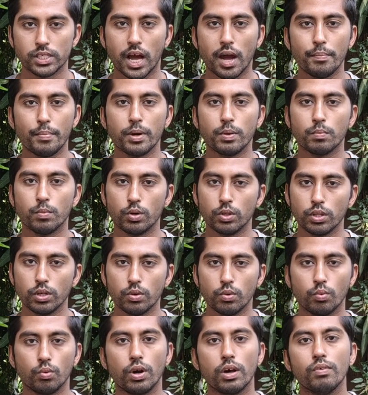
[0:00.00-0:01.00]
சாப்பிடும்போது
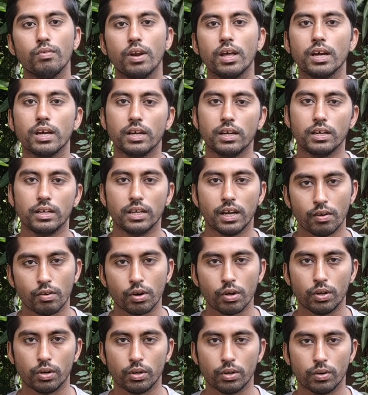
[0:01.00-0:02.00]
உணவுல
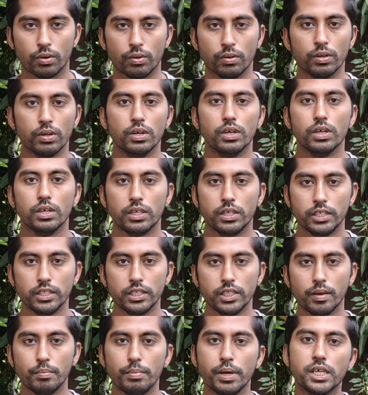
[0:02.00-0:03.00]
கவனம் இருக்கணும்
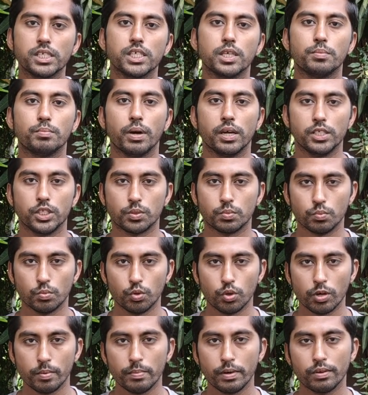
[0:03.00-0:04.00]
இந்த பேசிக் பாயிண்ட்ஸ்
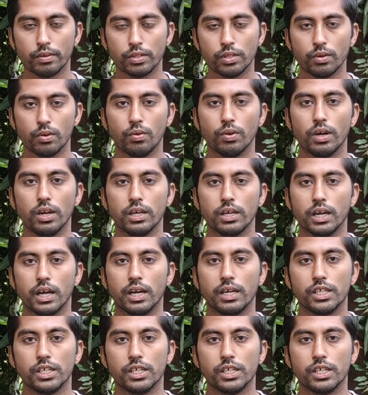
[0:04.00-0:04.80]
மூணுமே வந்து உங்களுக்கு